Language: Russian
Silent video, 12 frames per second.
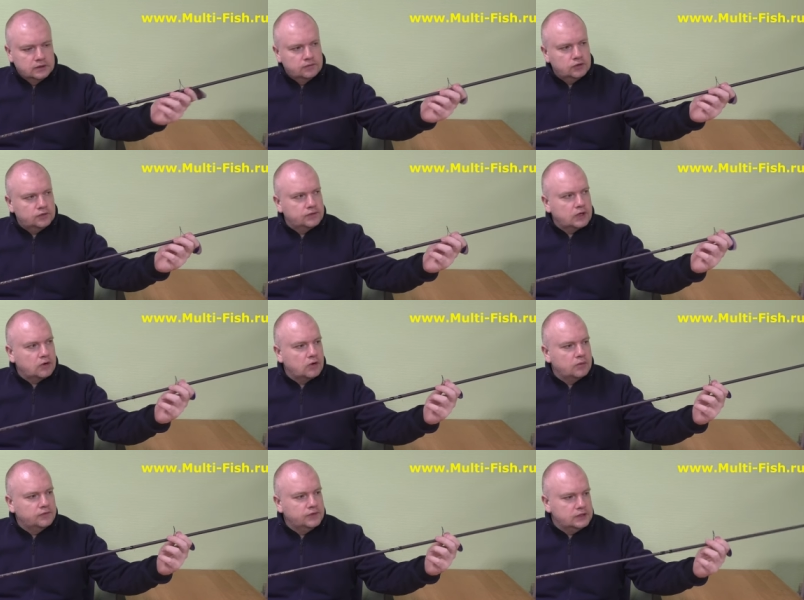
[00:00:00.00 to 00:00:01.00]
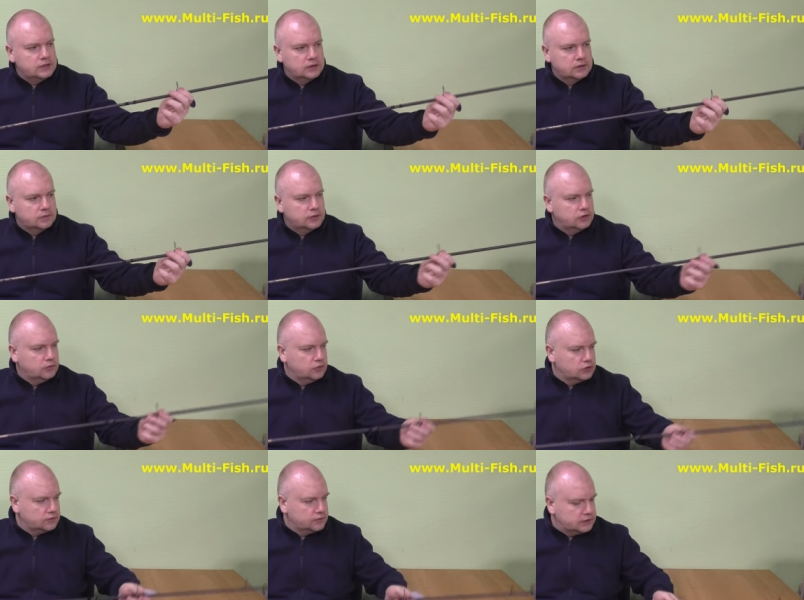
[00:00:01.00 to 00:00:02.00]
Вот в таком виде мы ее
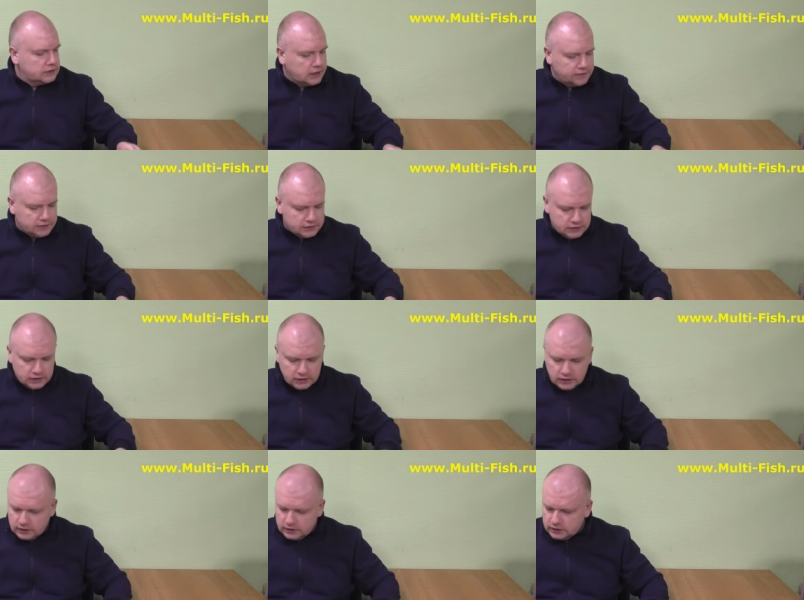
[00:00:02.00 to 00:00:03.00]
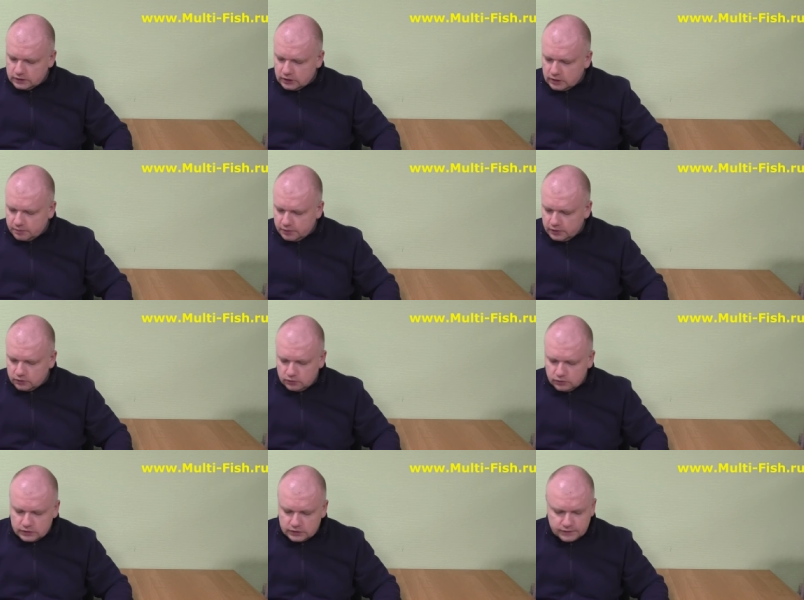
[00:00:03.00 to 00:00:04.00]
можем вставить. И она же
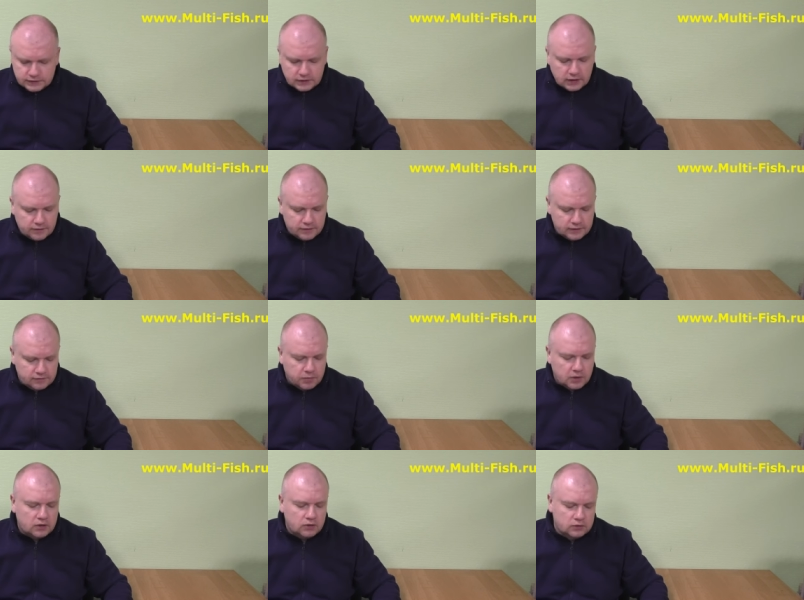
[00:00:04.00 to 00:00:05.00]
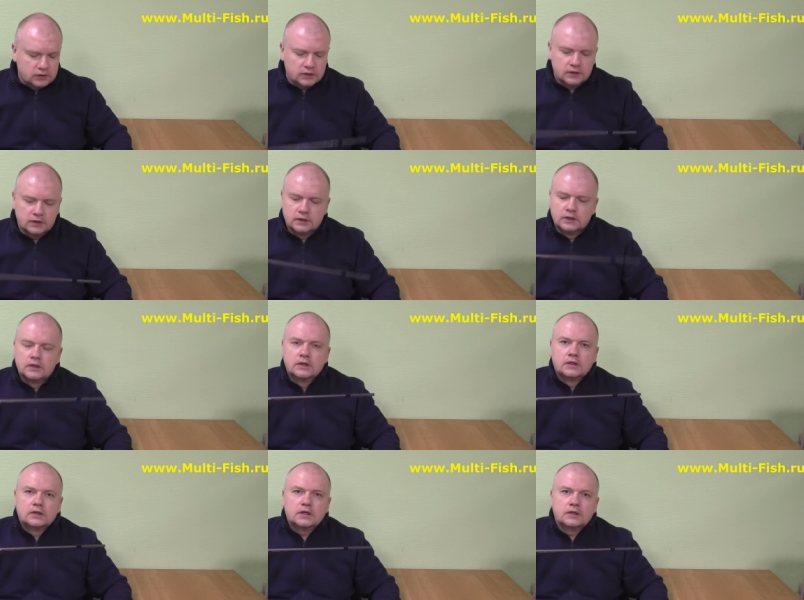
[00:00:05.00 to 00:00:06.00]
комплектуется вставкой, пролонгой,
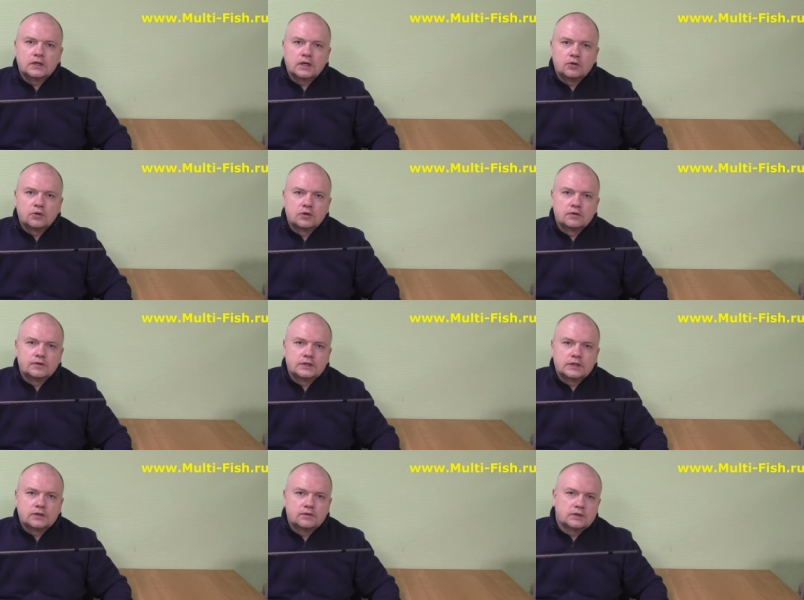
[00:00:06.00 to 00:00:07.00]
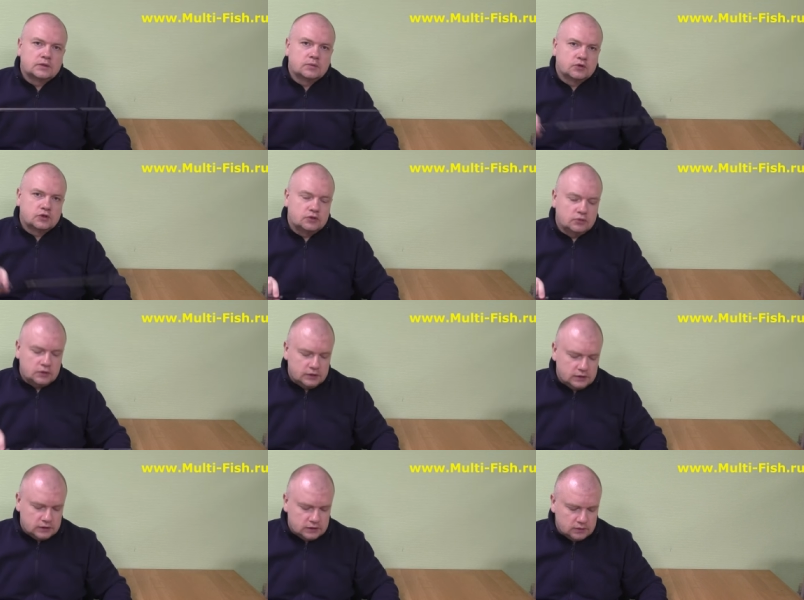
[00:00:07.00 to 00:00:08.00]
да, на которой вы, соответственно, можете
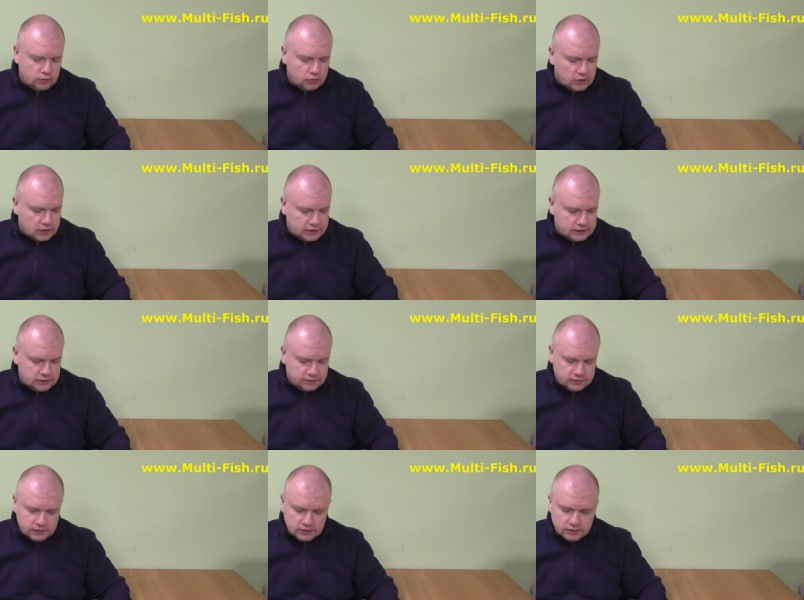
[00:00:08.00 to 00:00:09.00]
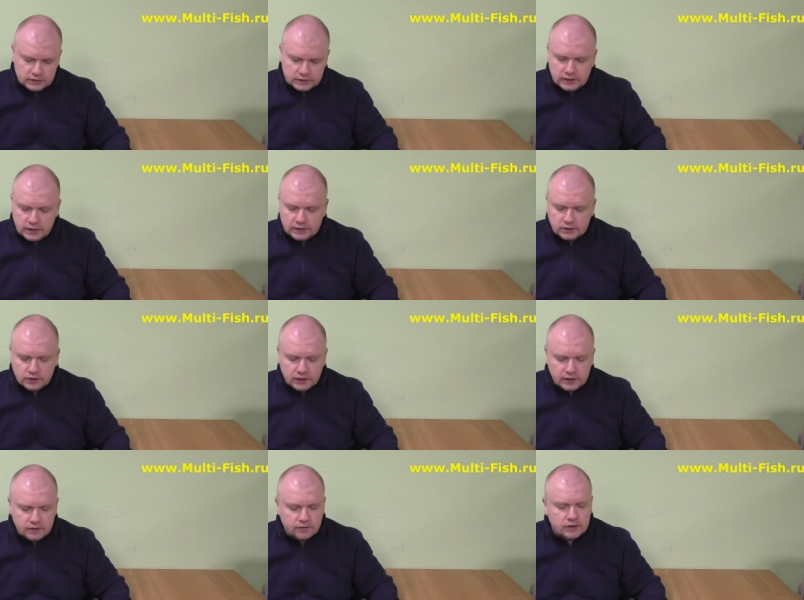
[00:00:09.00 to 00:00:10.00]
удлинить, либо укоротив, э, снять.
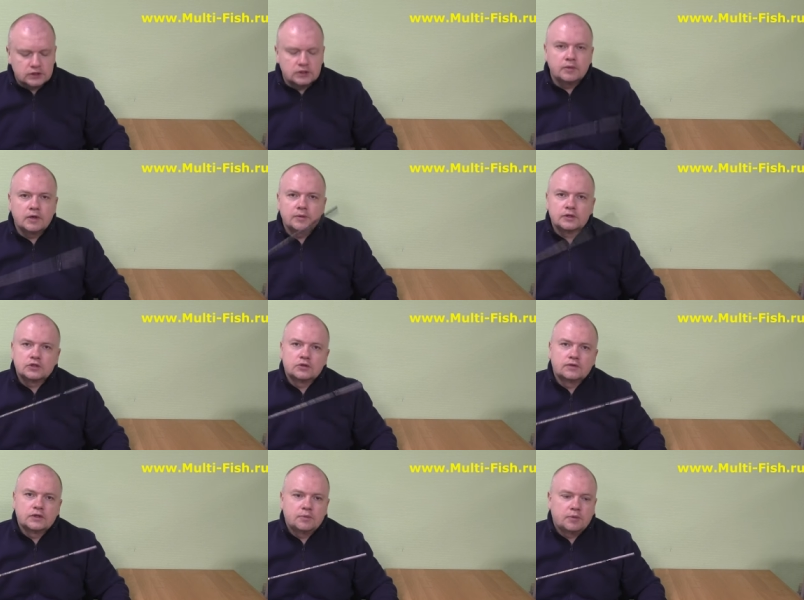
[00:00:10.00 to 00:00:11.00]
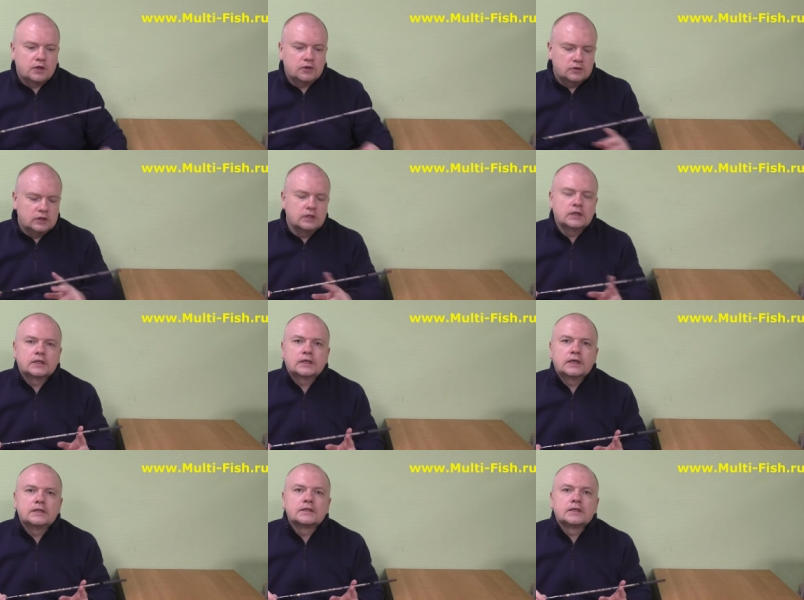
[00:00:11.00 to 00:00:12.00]
Крайне важный момент, что в этой пролонге нет
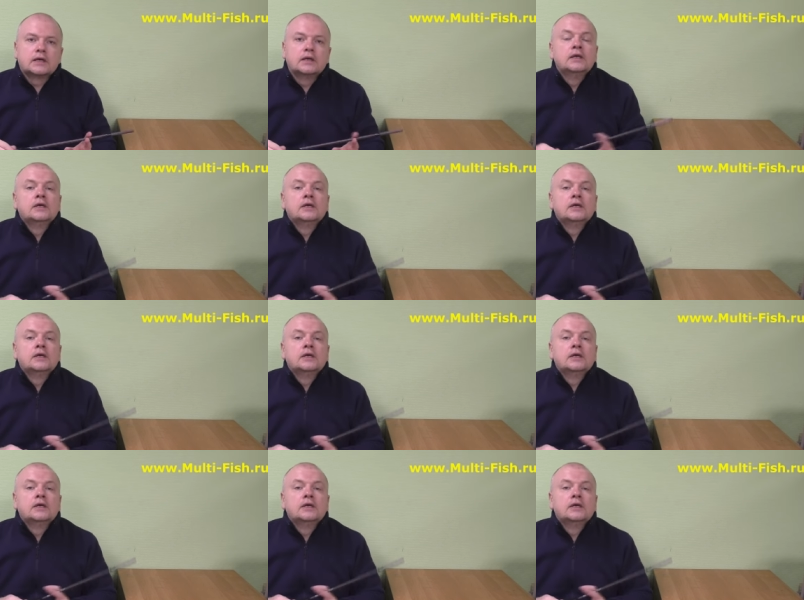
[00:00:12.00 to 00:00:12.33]
кольца.